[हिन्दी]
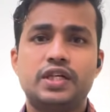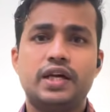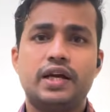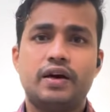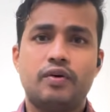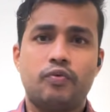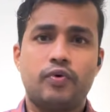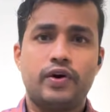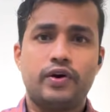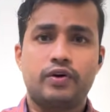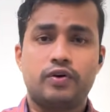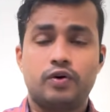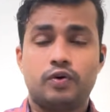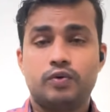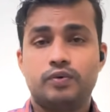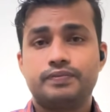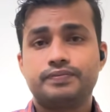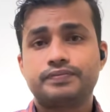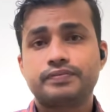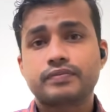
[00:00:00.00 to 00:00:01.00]
अवॉइड
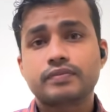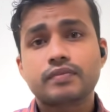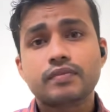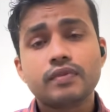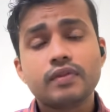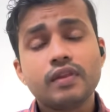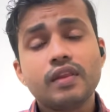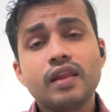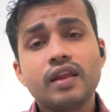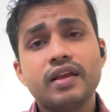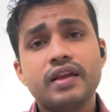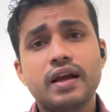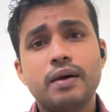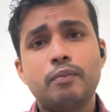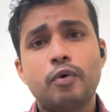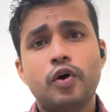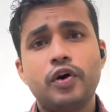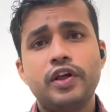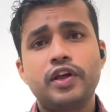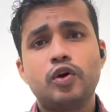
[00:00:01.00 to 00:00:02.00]
करो या
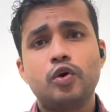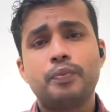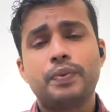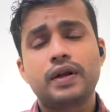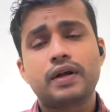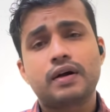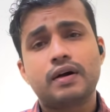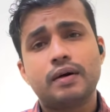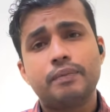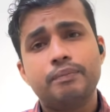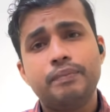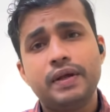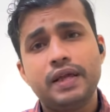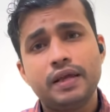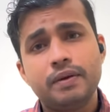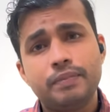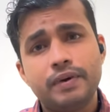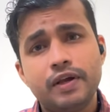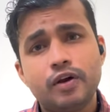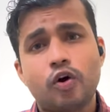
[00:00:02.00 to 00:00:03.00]
बॉडी के ऊपर कभी
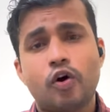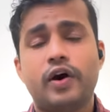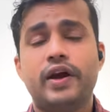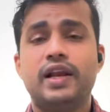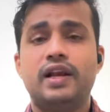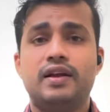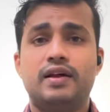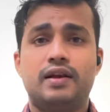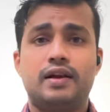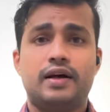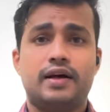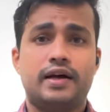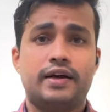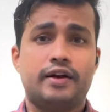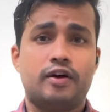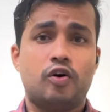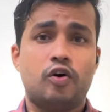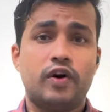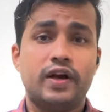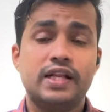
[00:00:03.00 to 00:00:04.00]
भी ऑयल न लगाना
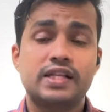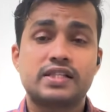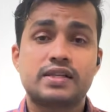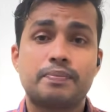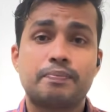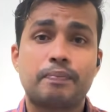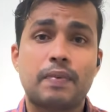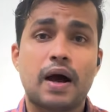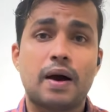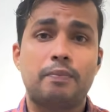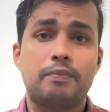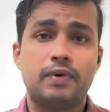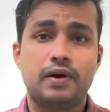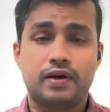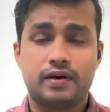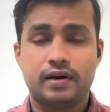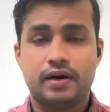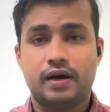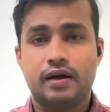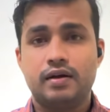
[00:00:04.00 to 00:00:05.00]
ऑयल से पाप
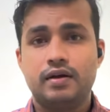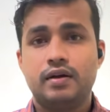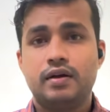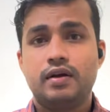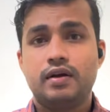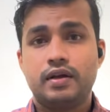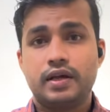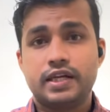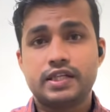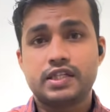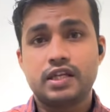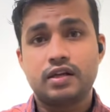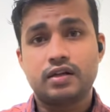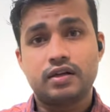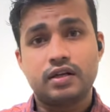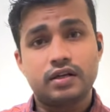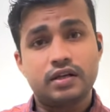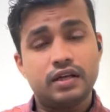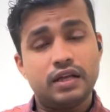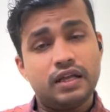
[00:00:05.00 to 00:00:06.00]
लगना ऐसे लग रहा
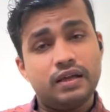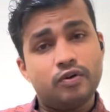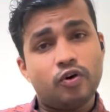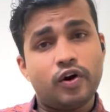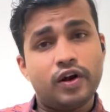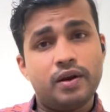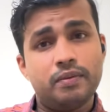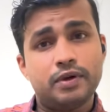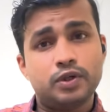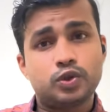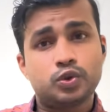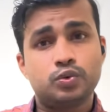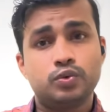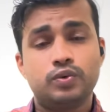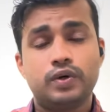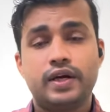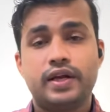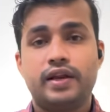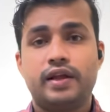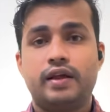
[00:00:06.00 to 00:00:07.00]
है कि नहीं ऑयल में
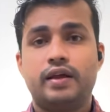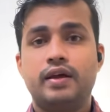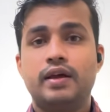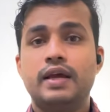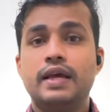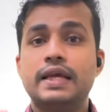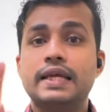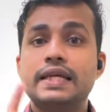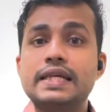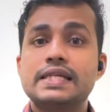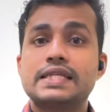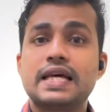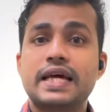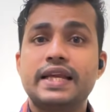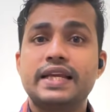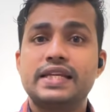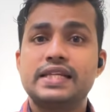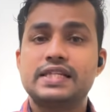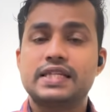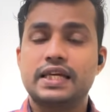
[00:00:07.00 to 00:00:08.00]
छूंगा ही नहीं ये
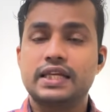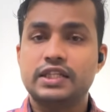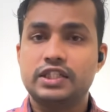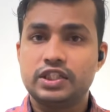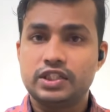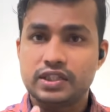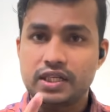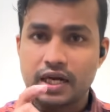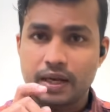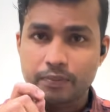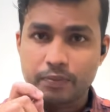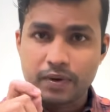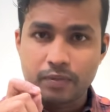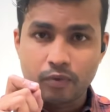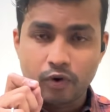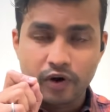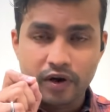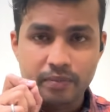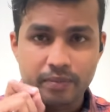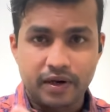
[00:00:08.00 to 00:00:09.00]
सारी की सारी चीजें आपकी
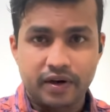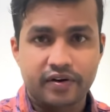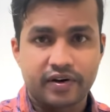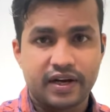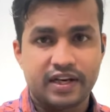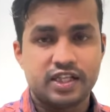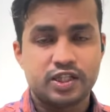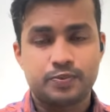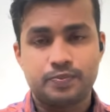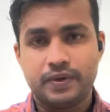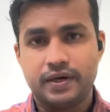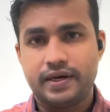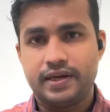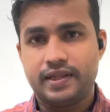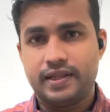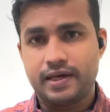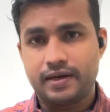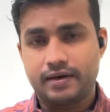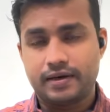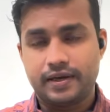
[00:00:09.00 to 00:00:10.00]
बॉडी में ड्राइनेस
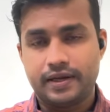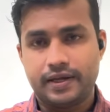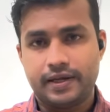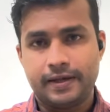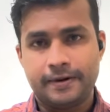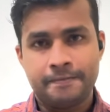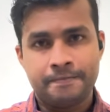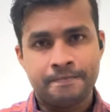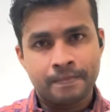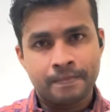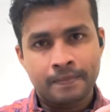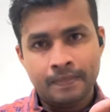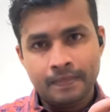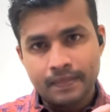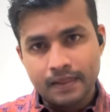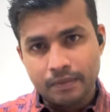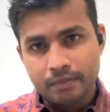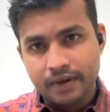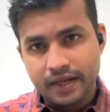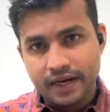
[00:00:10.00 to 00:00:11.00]
पैदा करेगी
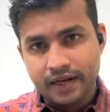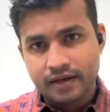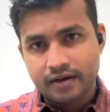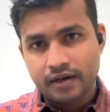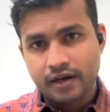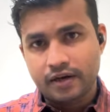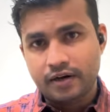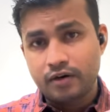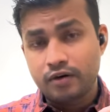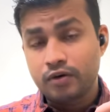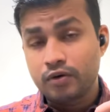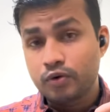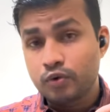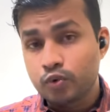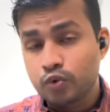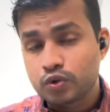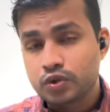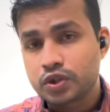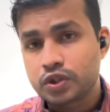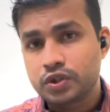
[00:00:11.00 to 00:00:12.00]
नंबर एक कारण
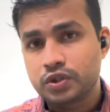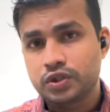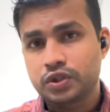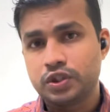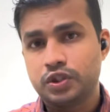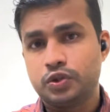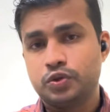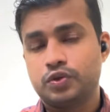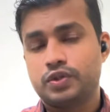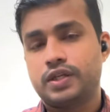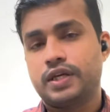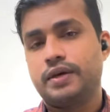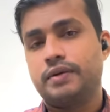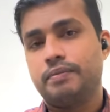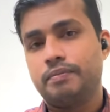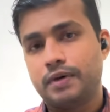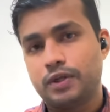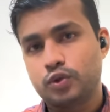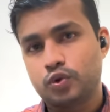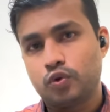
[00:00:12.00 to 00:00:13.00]
रुक्ष चीजों से
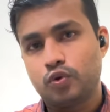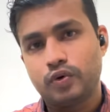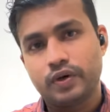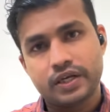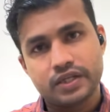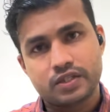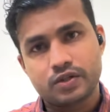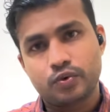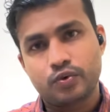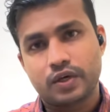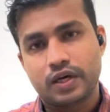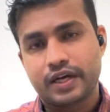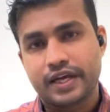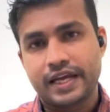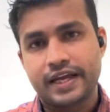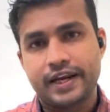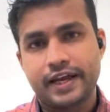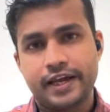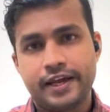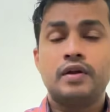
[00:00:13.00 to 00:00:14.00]
बचो ऐसे उनका
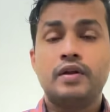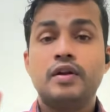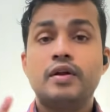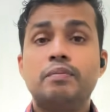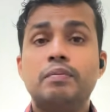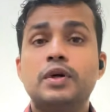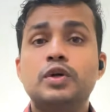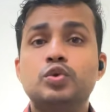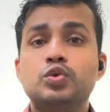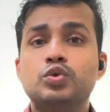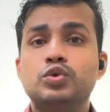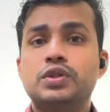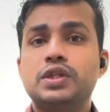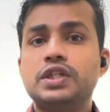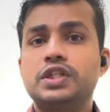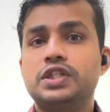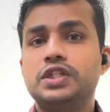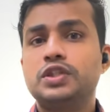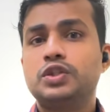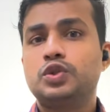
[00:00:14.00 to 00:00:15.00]
कहना है नंबर दूसरी
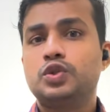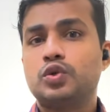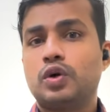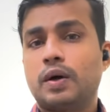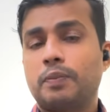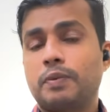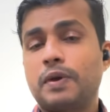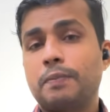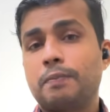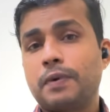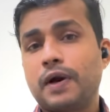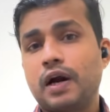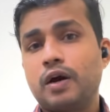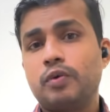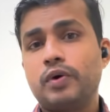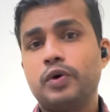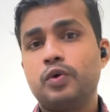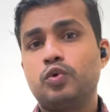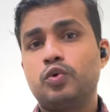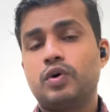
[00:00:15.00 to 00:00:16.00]
चीज जो आपकी प्राण
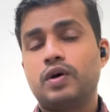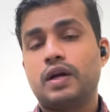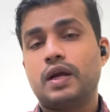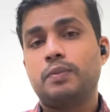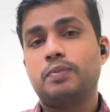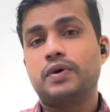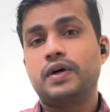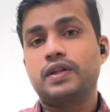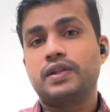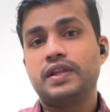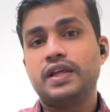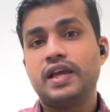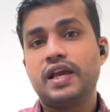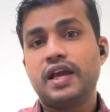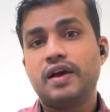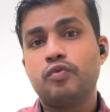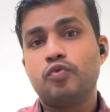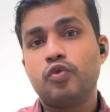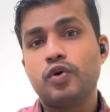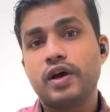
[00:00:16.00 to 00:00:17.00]
वायु को खराब करती
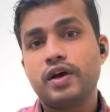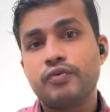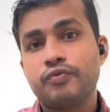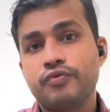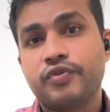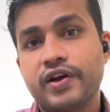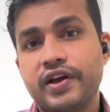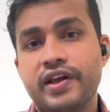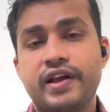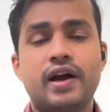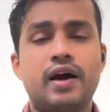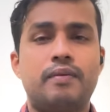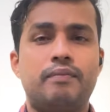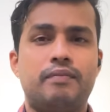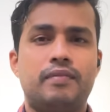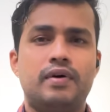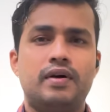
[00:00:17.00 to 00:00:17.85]
है वो है व्यायाम